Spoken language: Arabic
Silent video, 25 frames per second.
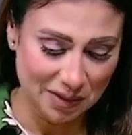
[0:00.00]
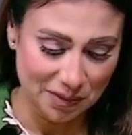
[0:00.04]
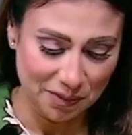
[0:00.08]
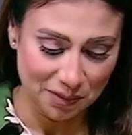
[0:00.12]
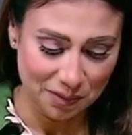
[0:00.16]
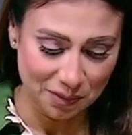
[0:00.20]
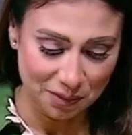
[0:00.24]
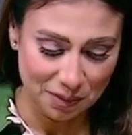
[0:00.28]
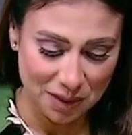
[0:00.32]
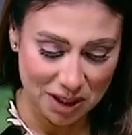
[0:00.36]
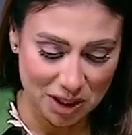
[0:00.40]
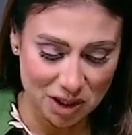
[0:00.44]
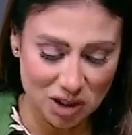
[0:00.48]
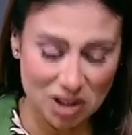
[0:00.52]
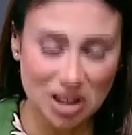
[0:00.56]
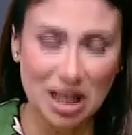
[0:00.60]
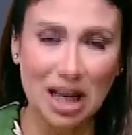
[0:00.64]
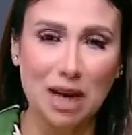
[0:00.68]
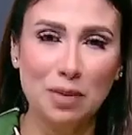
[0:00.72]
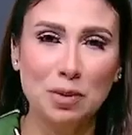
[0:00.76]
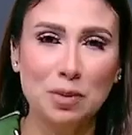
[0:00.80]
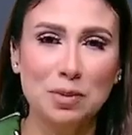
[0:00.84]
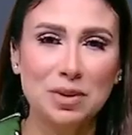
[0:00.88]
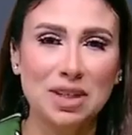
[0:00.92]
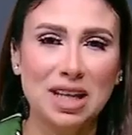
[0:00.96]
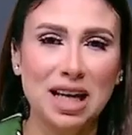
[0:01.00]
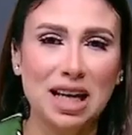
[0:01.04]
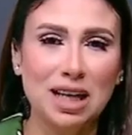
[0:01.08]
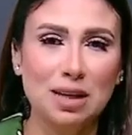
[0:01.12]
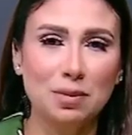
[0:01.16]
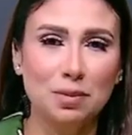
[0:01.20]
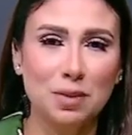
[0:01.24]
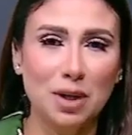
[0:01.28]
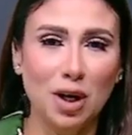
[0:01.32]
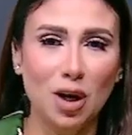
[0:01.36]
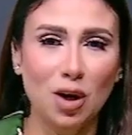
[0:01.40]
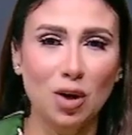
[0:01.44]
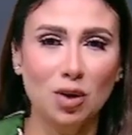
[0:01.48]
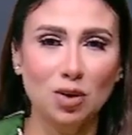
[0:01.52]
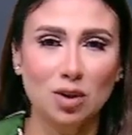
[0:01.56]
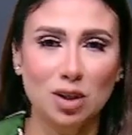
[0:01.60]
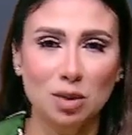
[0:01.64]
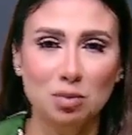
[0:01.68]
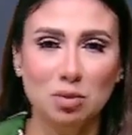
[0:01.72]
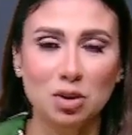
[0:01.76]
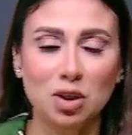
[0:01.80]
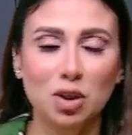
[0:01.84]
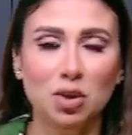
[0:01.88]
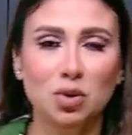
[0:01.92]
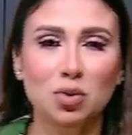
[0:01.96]
ماشي يا حبيبه قلبي حاضر
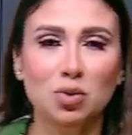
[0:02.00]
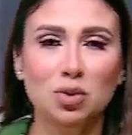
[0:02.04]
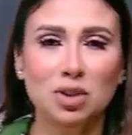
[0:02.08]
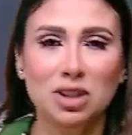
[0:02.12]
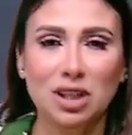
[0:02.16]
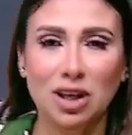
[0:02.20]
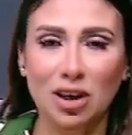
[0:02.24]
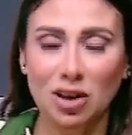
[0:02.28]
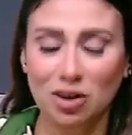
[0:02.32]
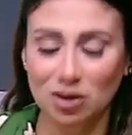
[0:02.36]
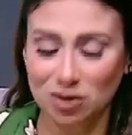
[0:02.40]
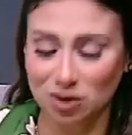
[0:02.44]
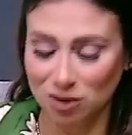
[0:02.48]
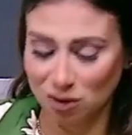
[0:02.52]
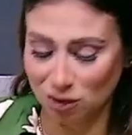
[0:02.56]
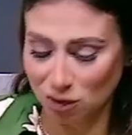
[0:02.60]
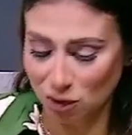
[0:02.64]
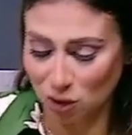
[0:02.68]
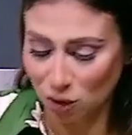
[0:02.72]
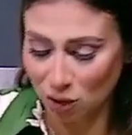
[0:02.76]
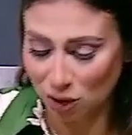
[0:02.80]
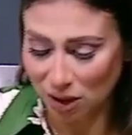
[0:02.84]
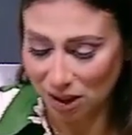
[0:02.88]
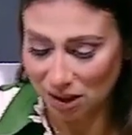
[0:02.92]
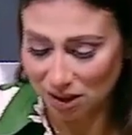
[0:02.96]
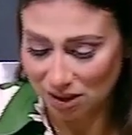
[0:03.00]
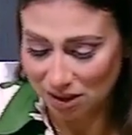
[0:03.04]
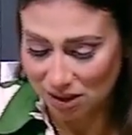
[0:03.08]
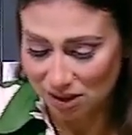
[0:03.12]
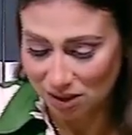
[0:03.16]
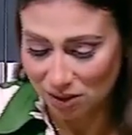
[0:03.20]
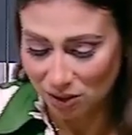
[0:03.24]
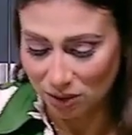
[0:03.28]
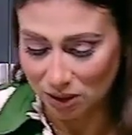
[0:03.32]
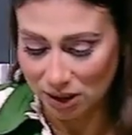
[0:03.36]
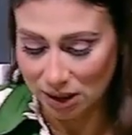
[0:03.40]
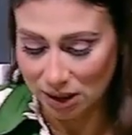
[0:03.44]
من عيوني حاضر شكرا لاتصالك